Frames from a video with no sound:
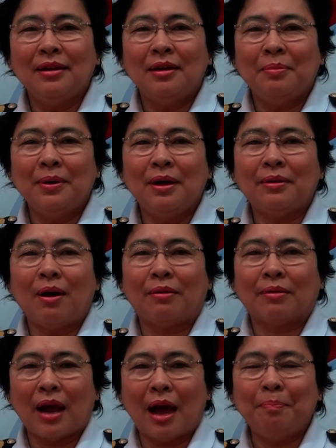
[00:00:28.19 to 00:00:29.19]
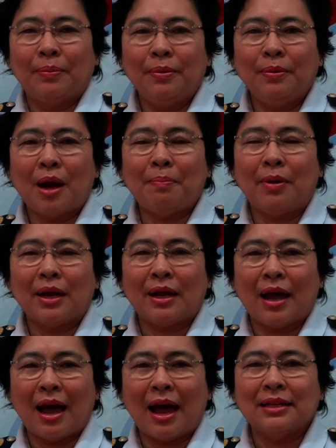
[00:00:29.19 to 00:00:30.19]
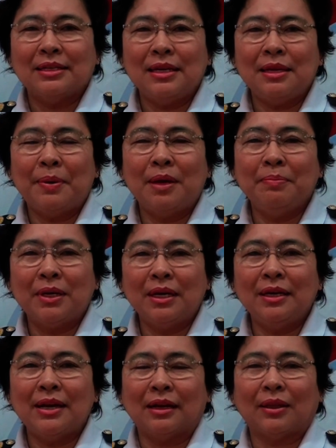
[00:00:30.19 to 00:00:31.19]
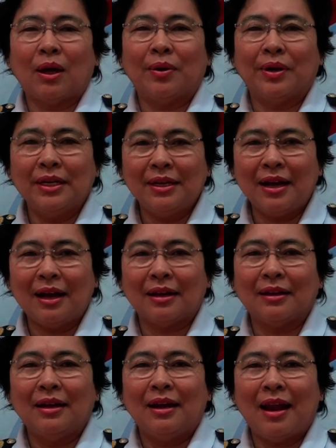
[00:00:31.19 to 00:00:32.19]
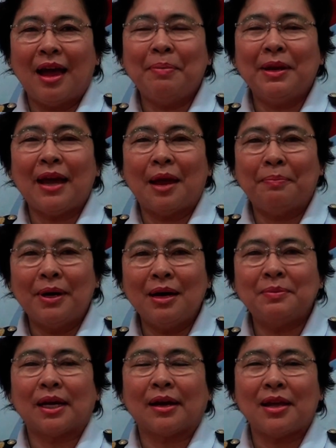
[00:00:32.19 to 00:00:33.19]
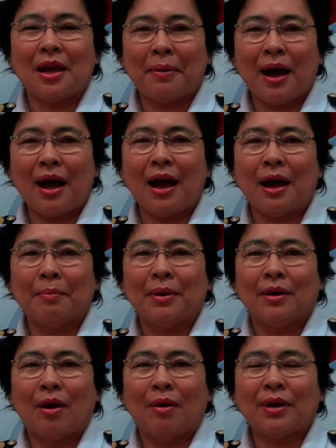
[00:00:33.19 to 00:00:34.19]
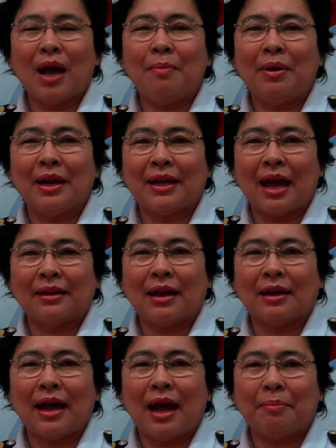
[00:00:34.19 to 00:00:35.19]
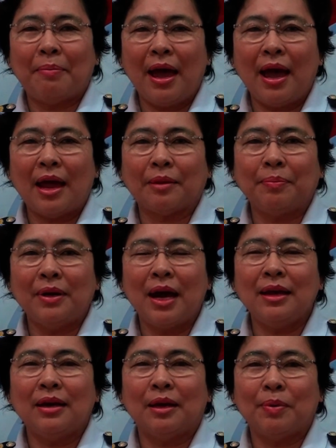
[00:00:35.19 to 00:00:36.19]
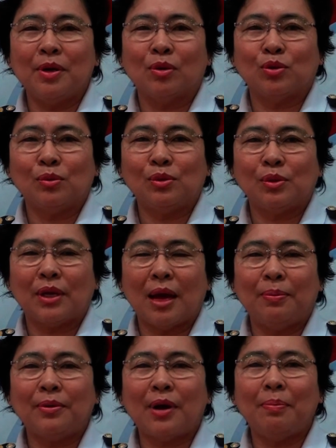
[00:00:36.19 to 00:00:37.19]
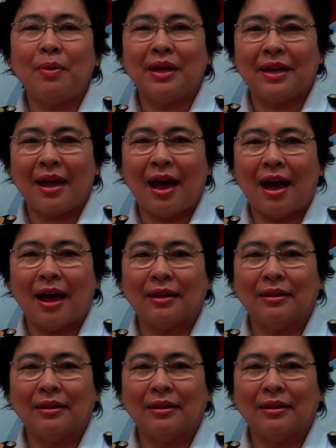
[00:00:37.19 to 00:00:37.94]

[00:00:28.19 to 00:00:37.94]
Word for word: เพื่อรองรับผู้รับบริการที่เพิ่มขึ้นอย่างต่อเนื่อง และเป็นการเพิ่มศักยภาพของการบริการทางการแพทย์ เพื่อให้เกิดประโยชน์สูงสุดแก่ผู้รับบริการ